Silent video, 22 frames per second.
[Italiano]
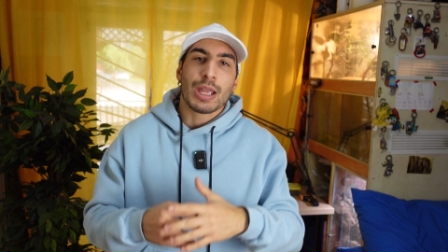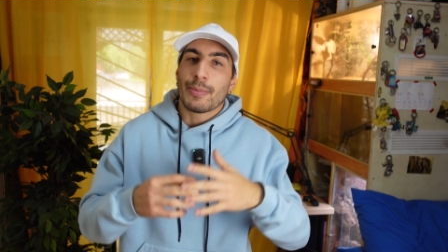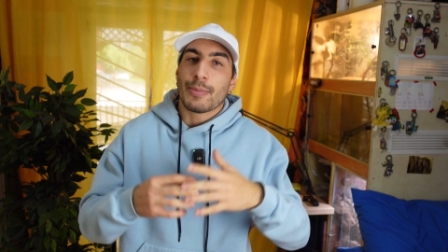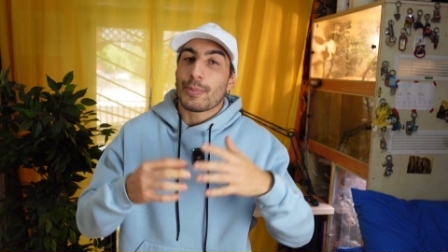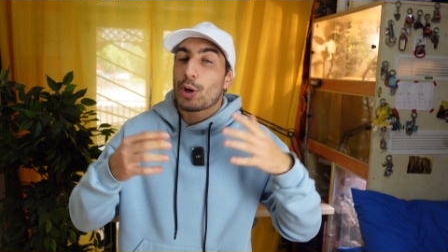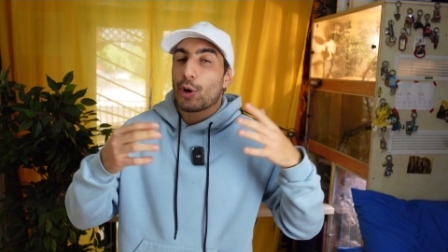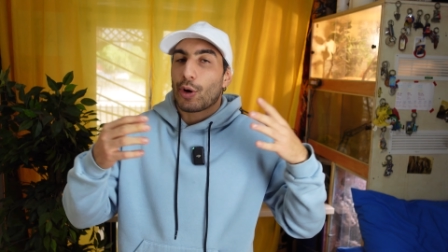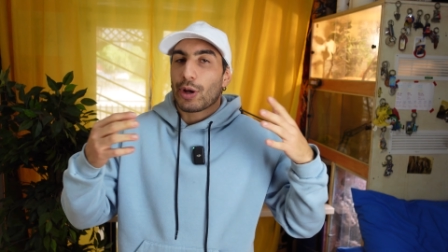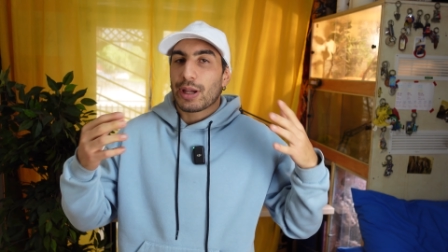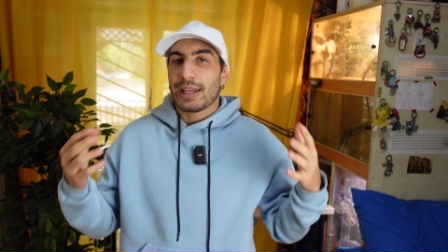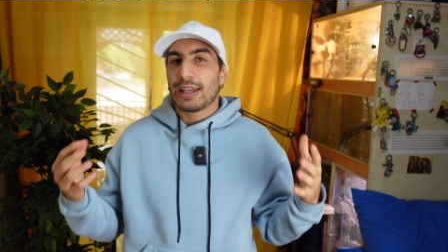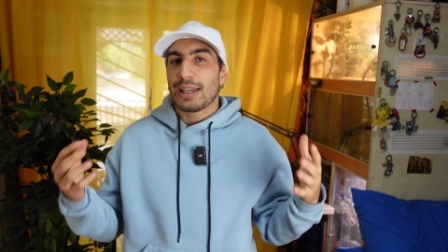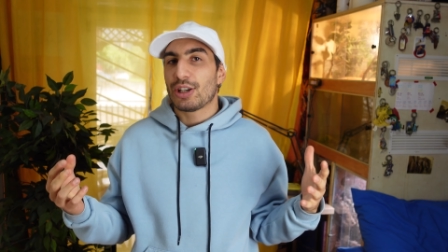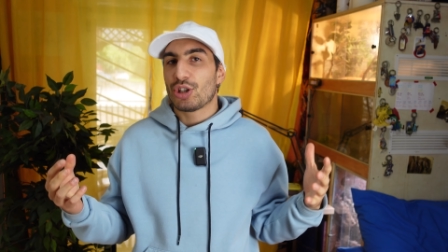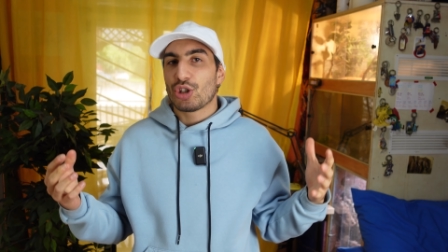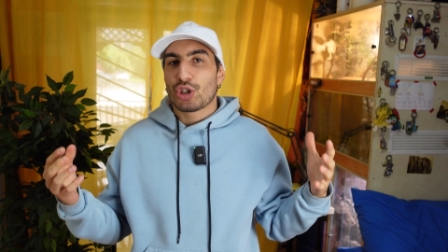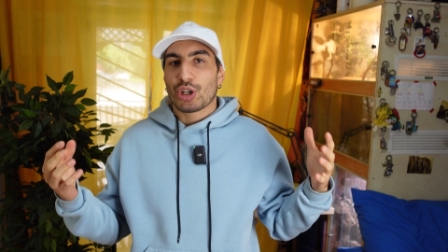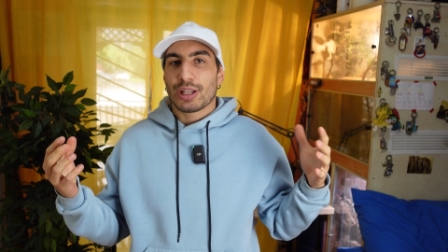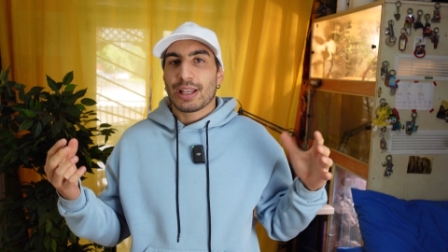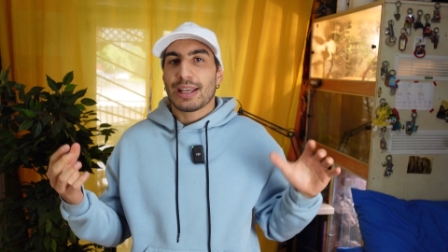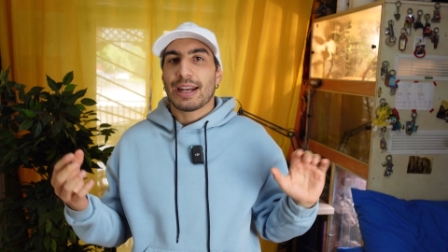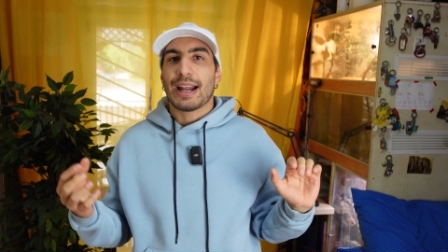però in
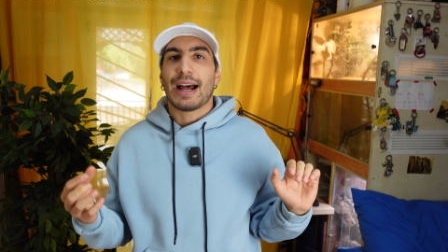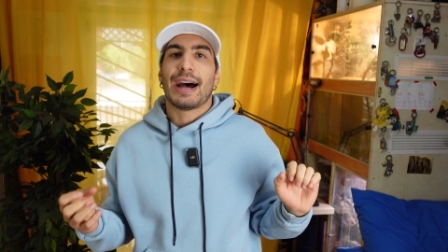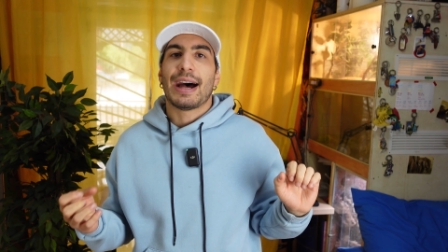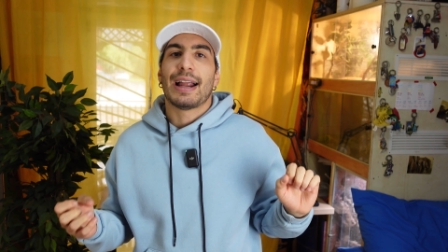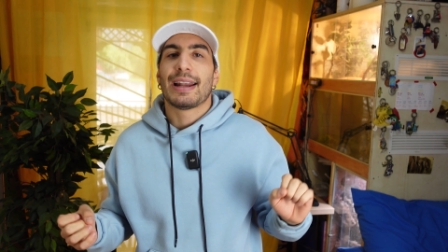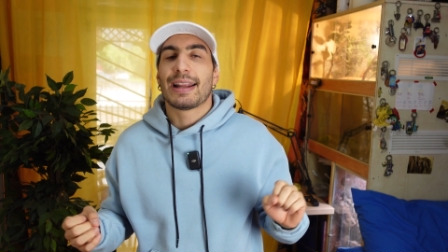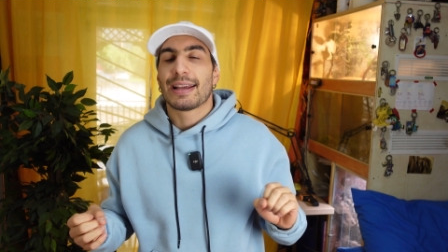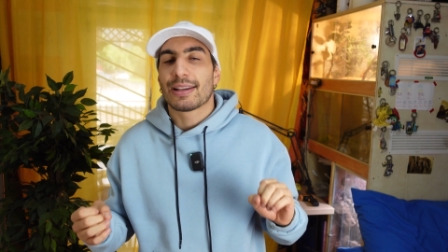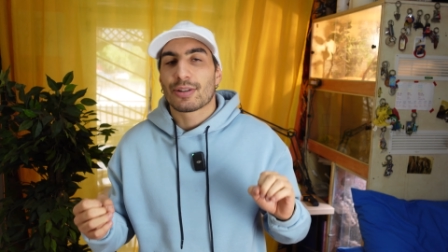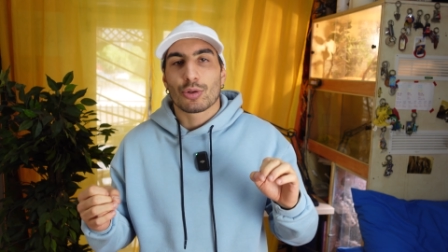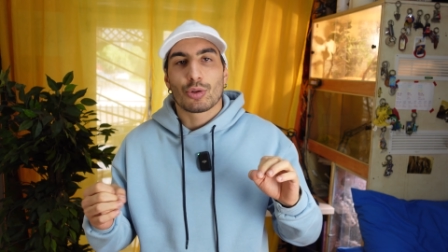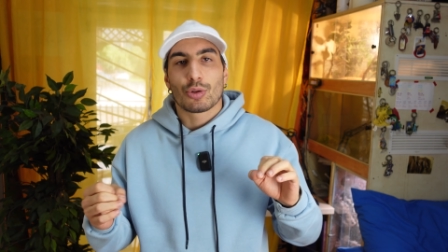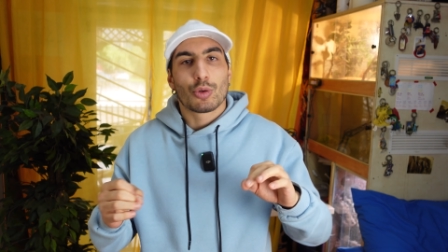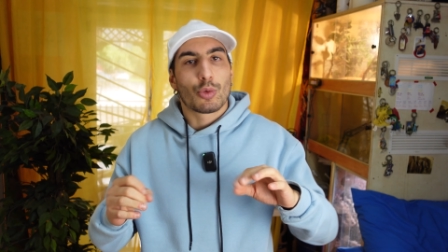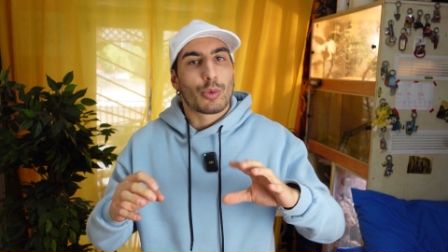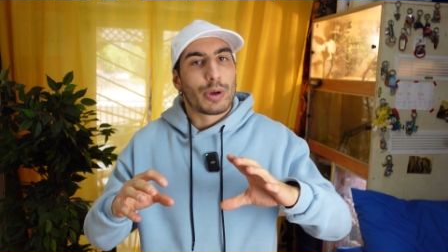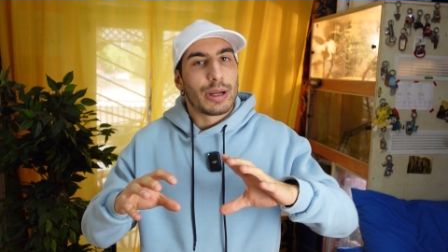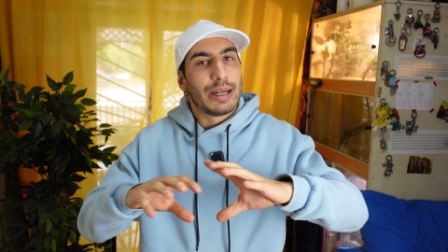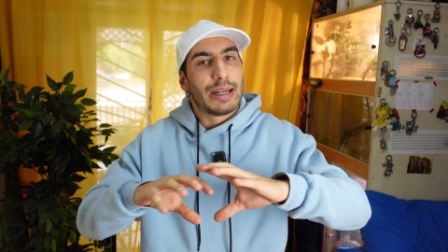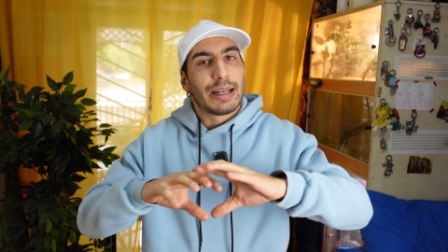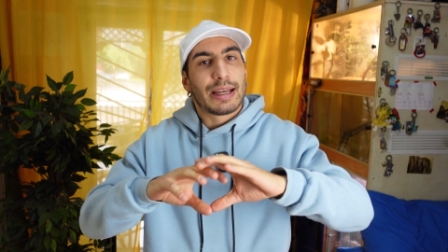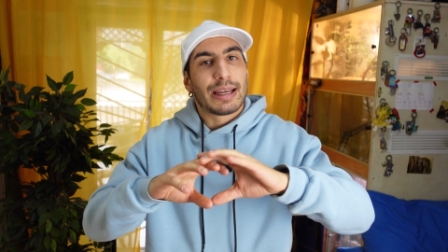generale sono
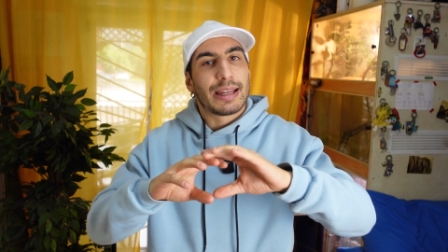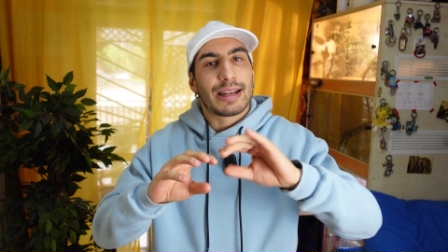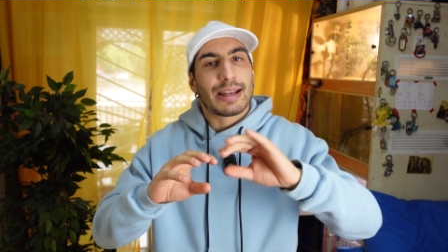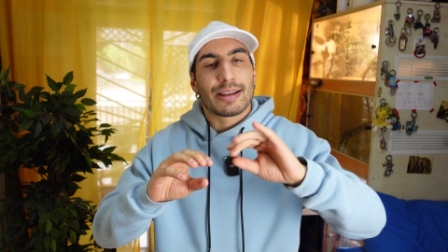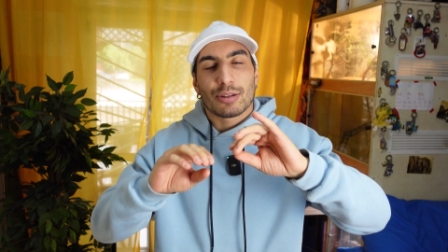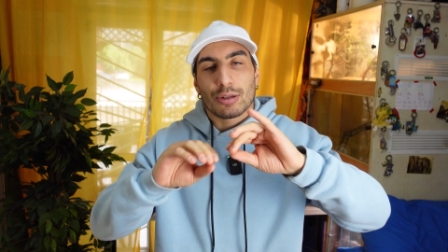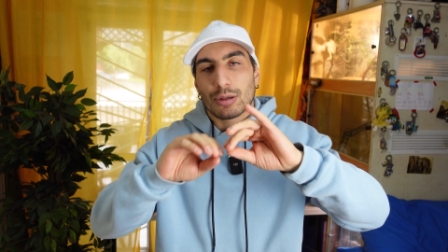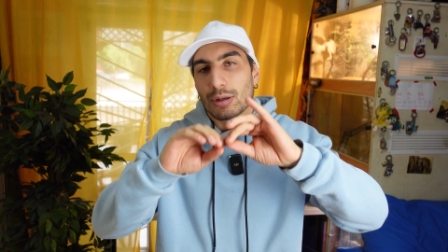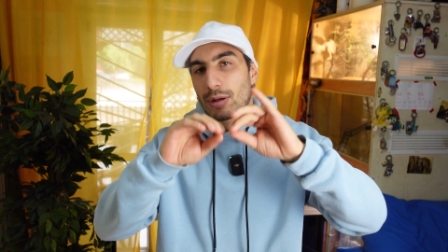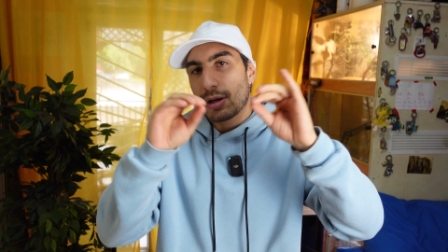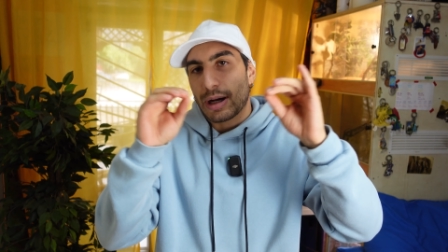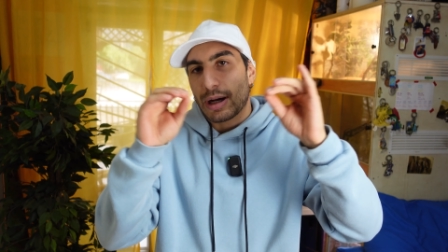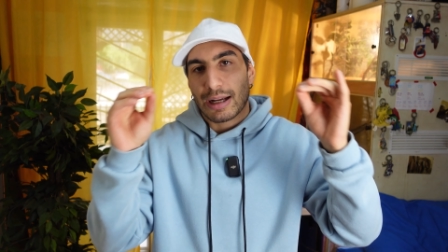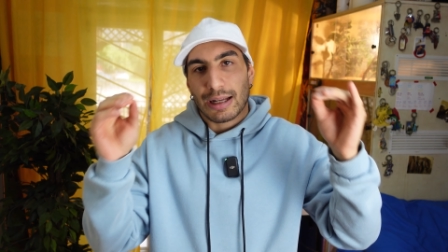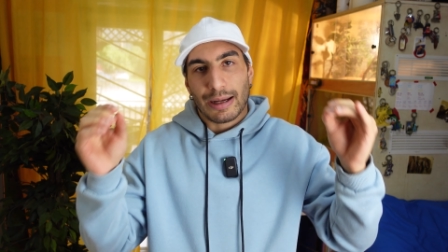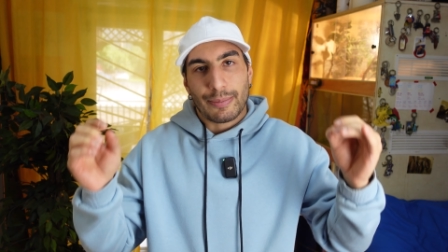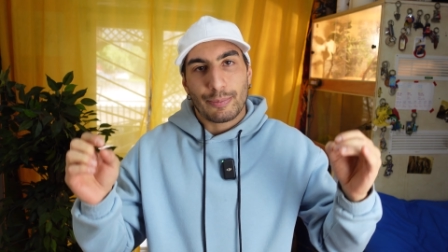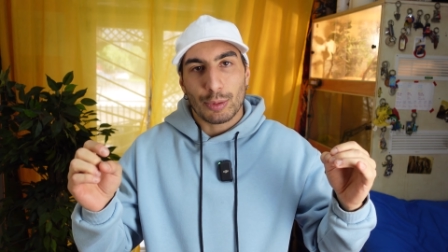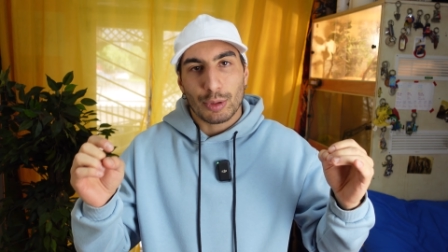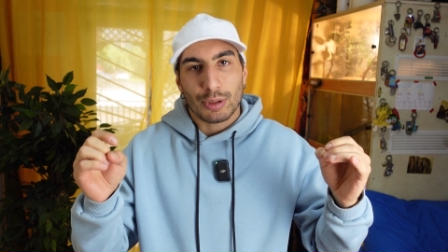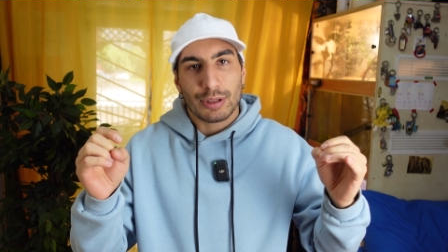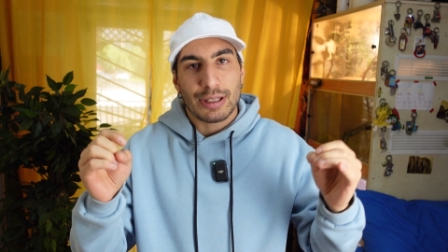quelli che riescono ad
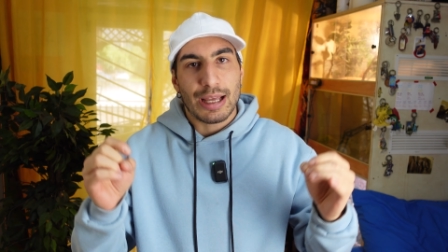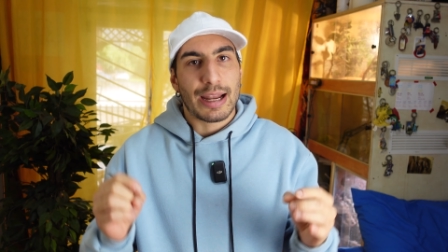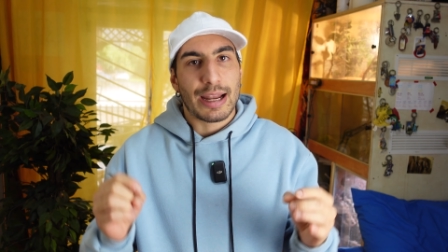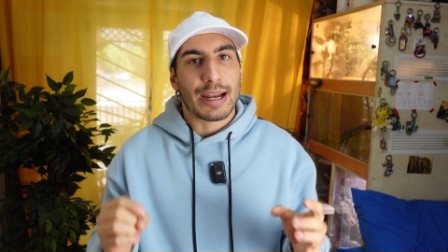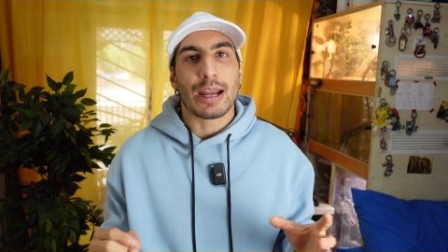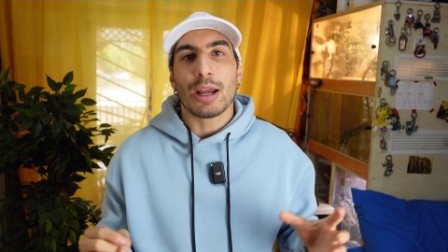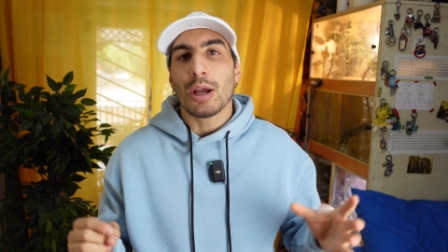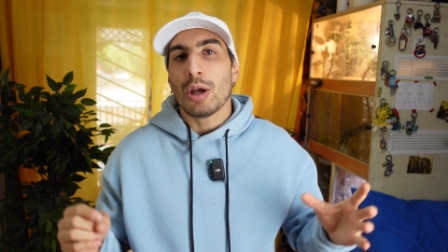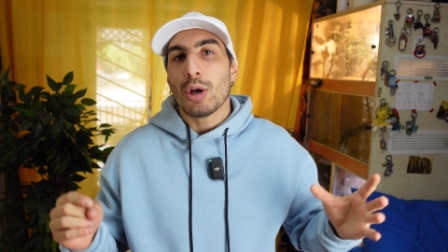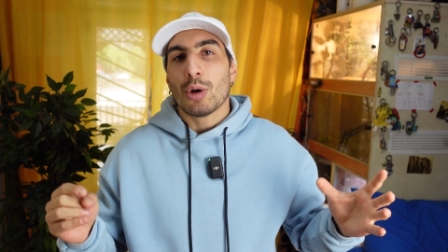apportare